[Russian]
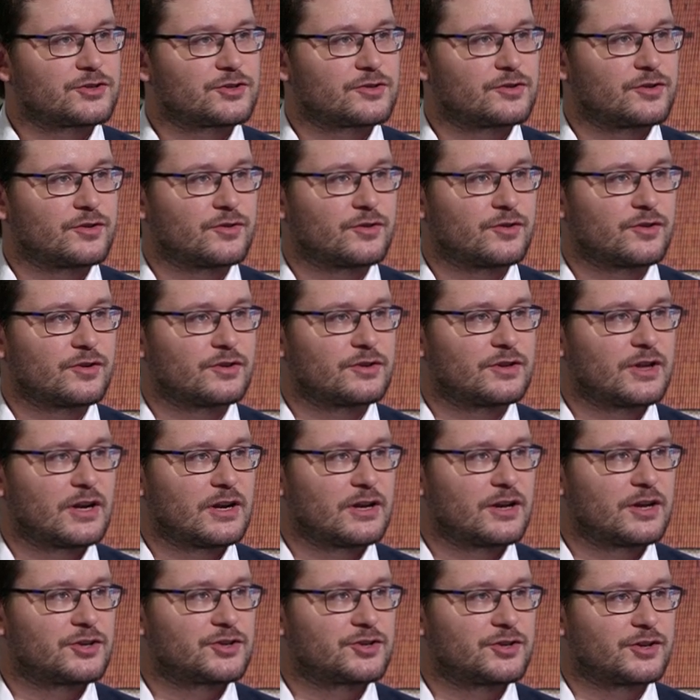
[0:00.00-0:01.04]
что
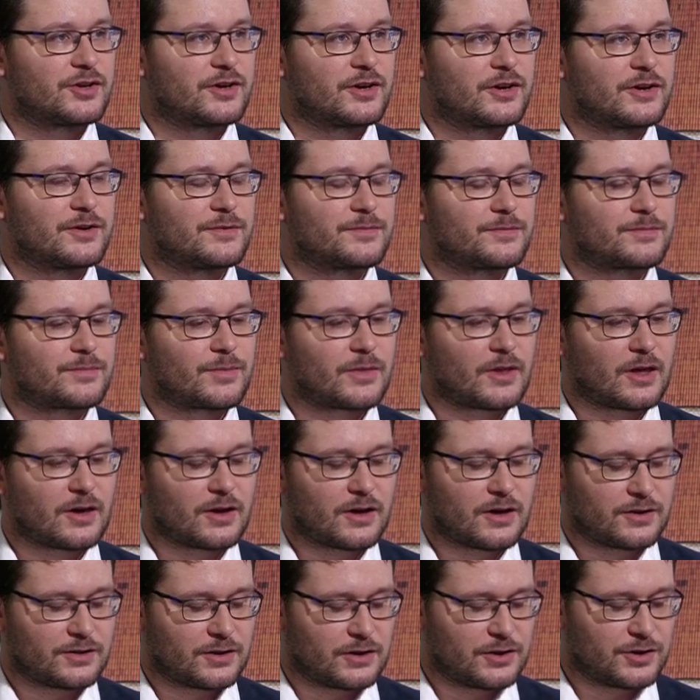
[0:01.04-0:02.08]
дальнейшее,
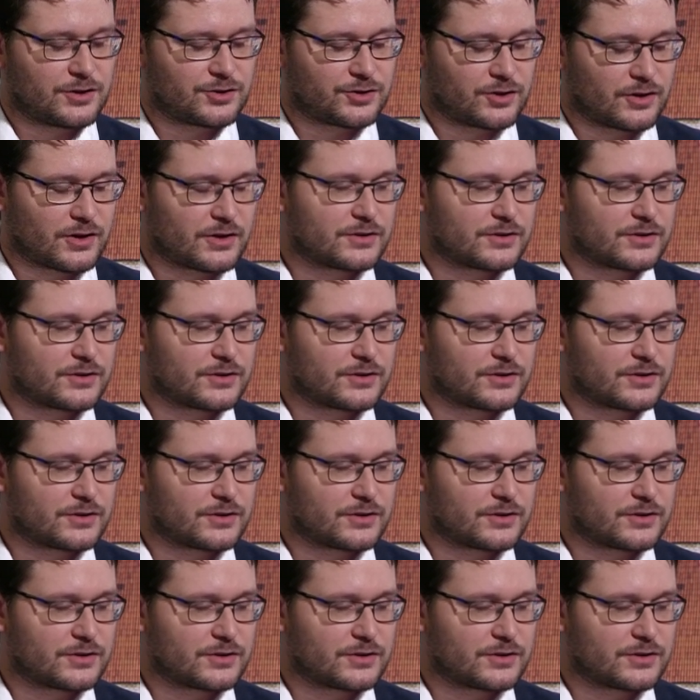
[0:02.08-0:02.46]
э, дальнейшее